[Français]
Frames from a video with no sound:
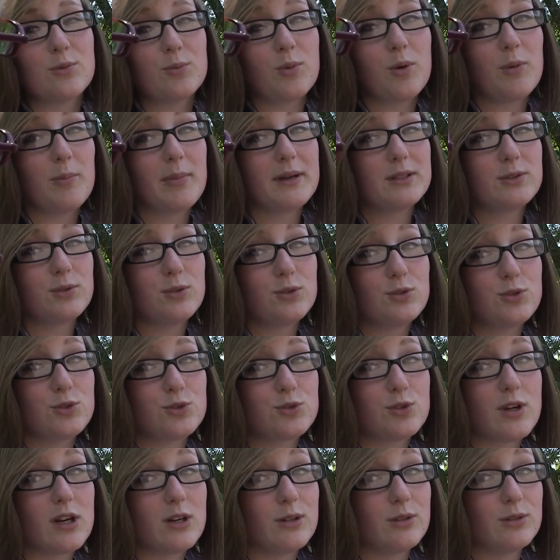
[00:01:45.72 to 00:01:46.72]
comprend pas trop que tu
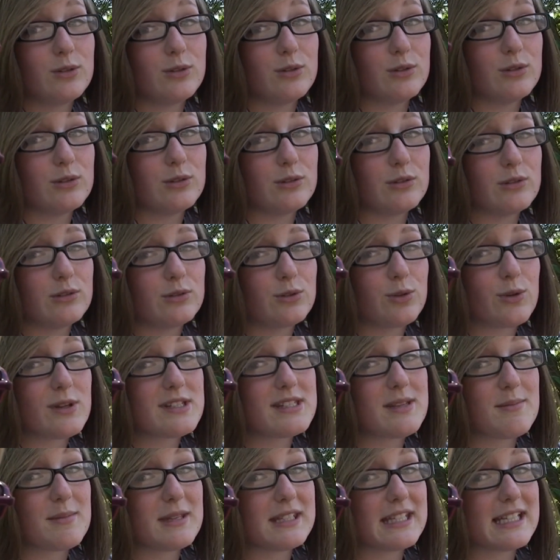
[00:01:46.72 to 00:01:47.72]
sois au
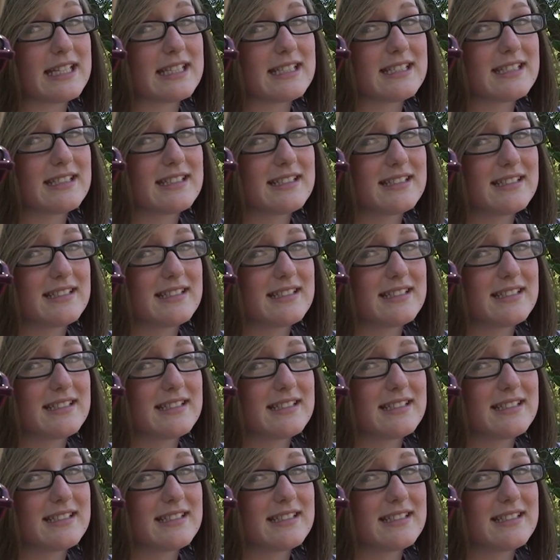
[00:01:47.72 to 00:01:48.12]
troisième étage.